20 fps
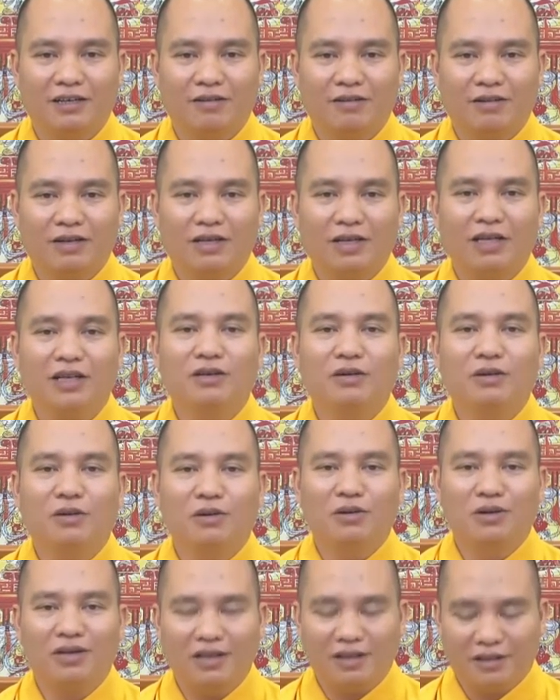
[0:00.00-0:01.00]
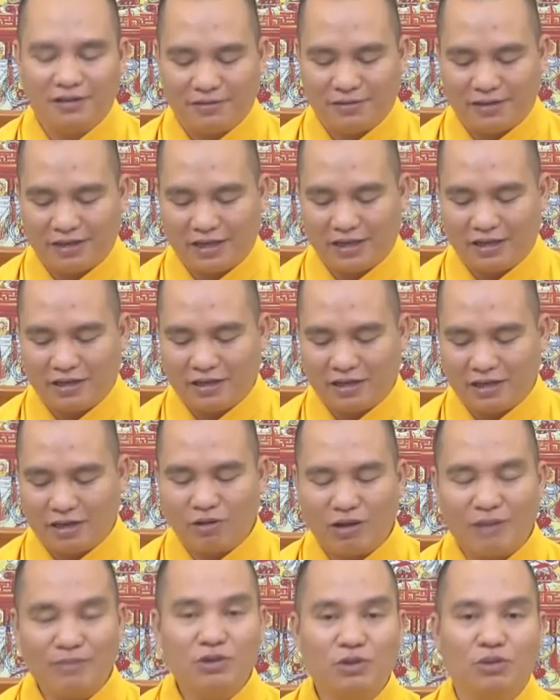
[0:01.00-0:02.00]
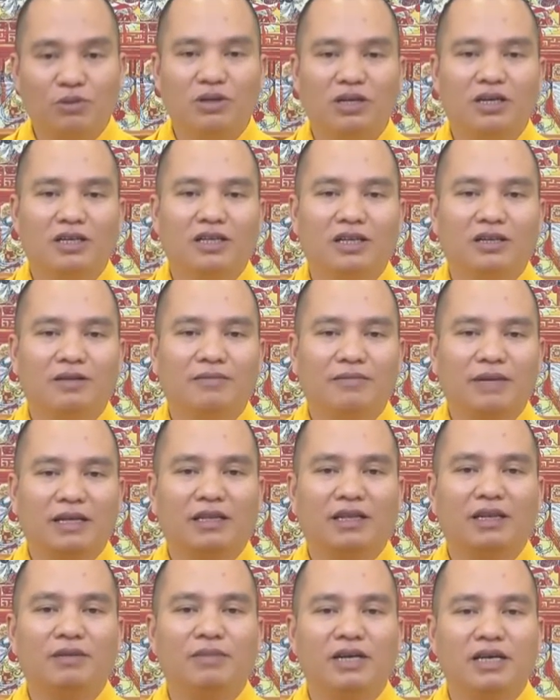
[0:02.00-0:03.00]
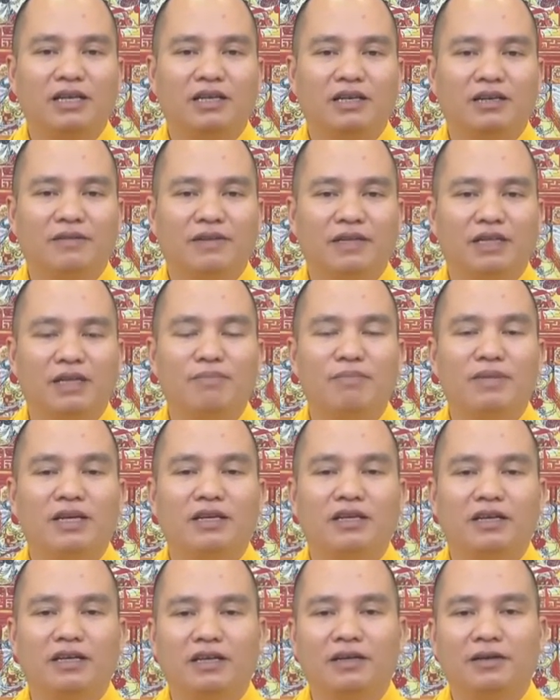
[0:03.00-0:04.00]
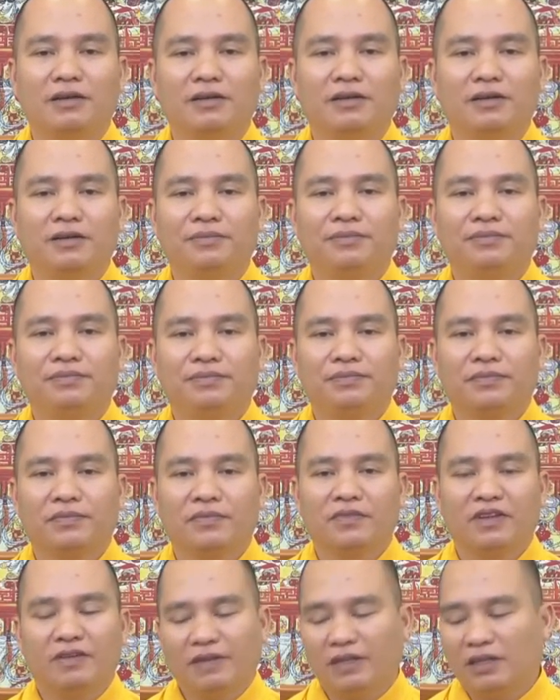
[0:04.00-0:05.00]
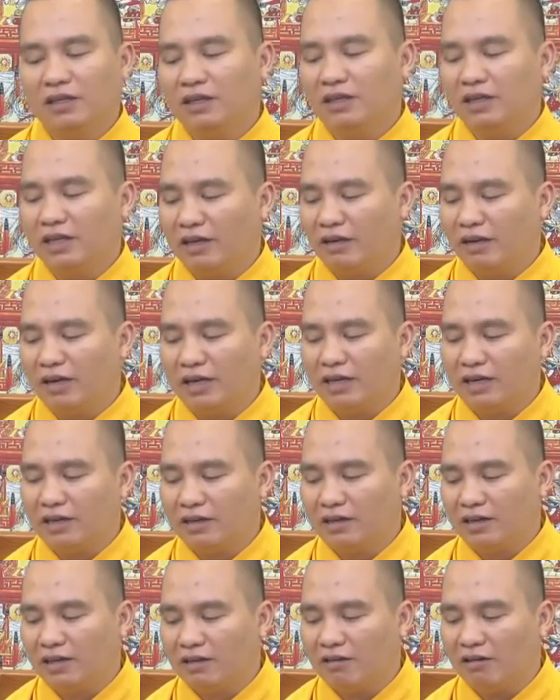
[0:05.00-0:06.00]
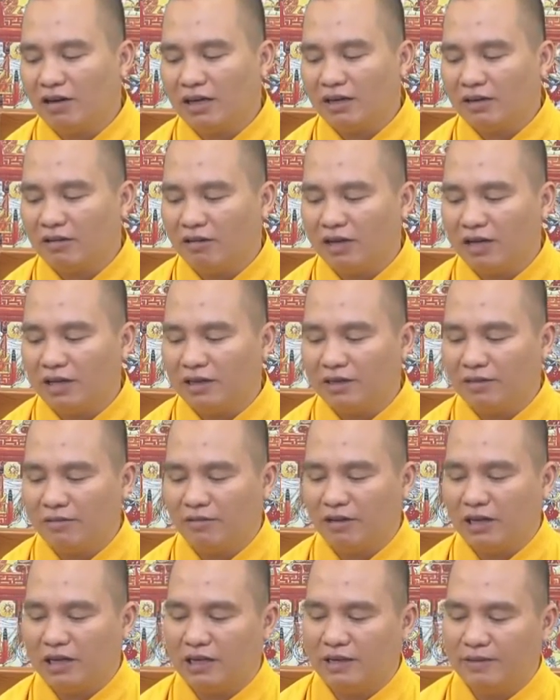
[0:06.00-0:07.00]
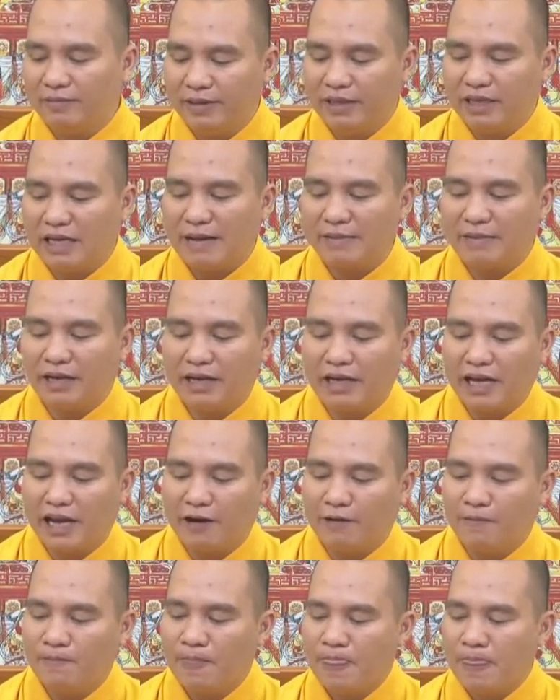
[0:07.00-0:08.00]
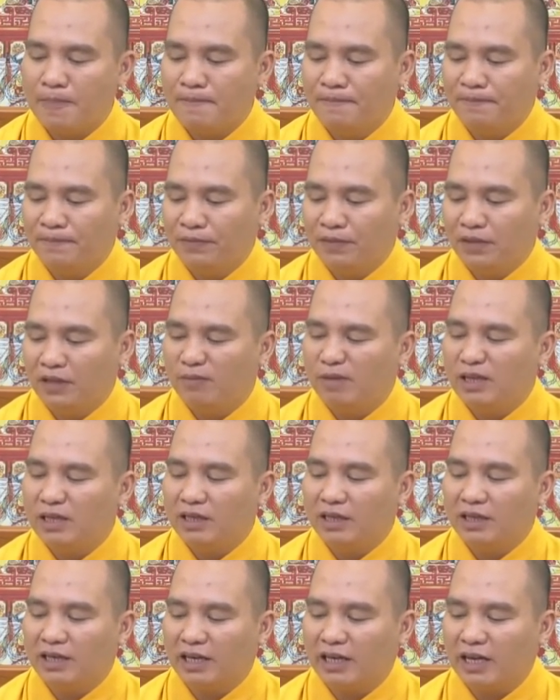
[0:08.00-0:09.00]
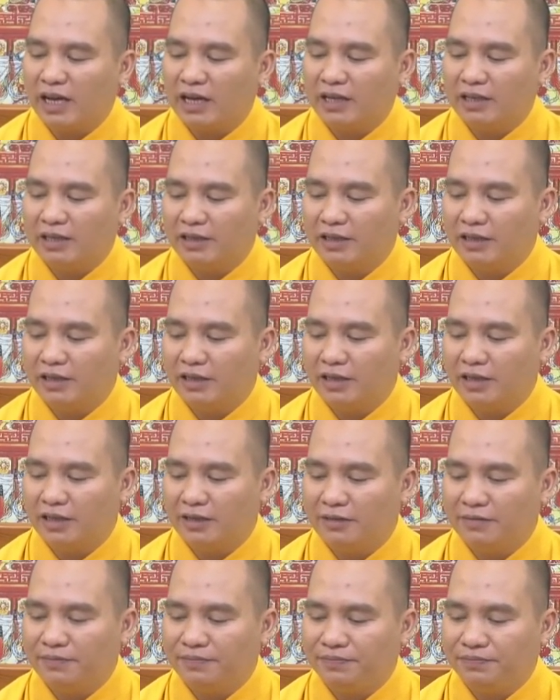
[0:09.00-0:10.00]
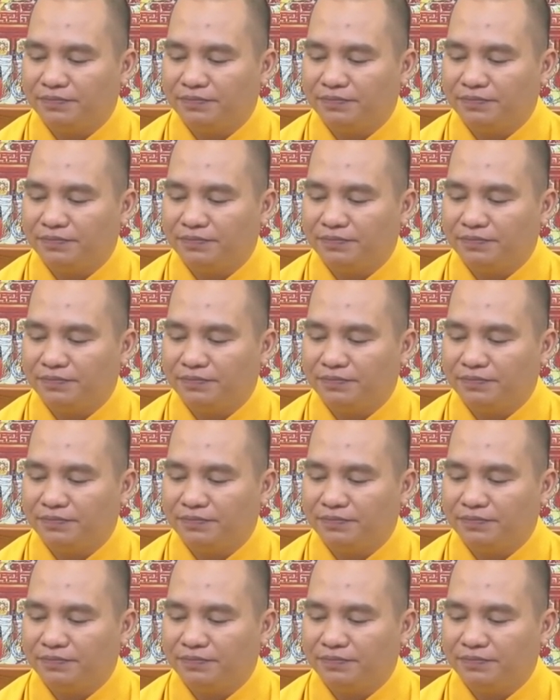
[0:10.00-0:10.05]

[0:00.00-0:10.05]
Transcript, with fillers: gọi là điên rồ đó không làm chủ được thì bản thân mình nữa và tâm mình nữa và phật tử này hỏi là người con con này bảo là bây giờ làm cách nào thế bây giờ cái này thì ờ,